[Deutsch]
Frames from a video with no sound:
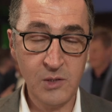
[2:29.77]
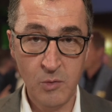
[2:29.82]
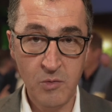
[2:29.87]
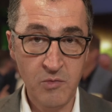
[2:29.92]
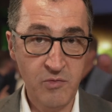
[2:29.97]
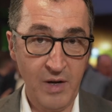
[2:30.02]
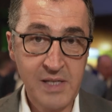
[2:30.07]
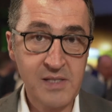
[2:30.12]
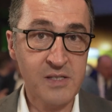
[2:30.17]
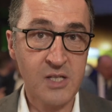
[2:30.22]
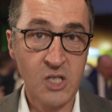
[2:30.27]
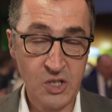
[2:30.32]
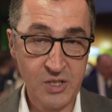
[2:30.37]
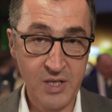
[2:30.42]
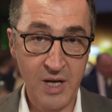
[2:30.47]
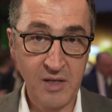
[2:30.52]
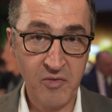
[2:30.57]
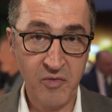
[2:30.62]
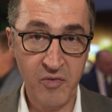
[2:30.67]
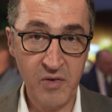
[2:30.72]
und wann sie
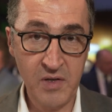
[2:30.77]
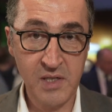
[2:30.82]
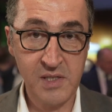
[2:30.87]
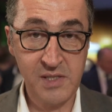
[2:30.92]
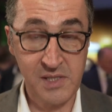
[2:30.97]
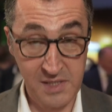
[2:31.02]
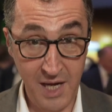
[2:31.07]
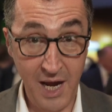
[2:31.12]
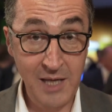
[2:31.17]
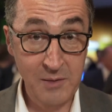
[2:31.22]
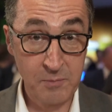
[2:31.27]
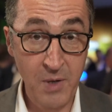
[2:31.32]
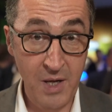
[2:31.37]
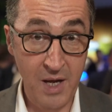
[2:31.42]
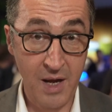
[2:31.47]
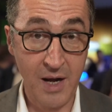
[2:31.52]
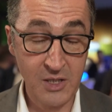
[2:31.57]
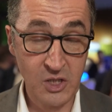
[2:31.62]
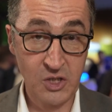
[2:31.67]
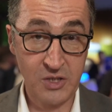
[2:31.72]
stattfindet, sie hat
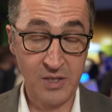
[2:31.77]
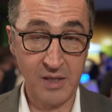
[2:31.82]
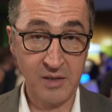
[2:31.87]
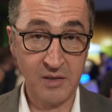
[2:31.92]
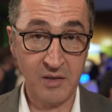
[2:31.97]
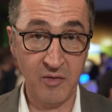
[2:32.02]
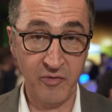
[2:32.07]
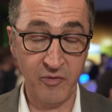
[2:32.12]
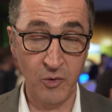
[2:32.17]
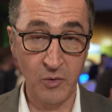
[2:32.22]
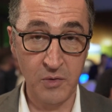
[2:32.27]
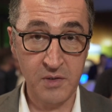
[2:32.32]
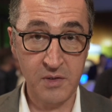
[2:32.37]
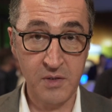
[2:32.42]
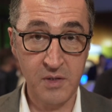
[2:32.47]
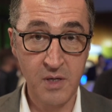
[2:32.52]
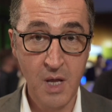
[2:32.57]
bereits stattgefunden.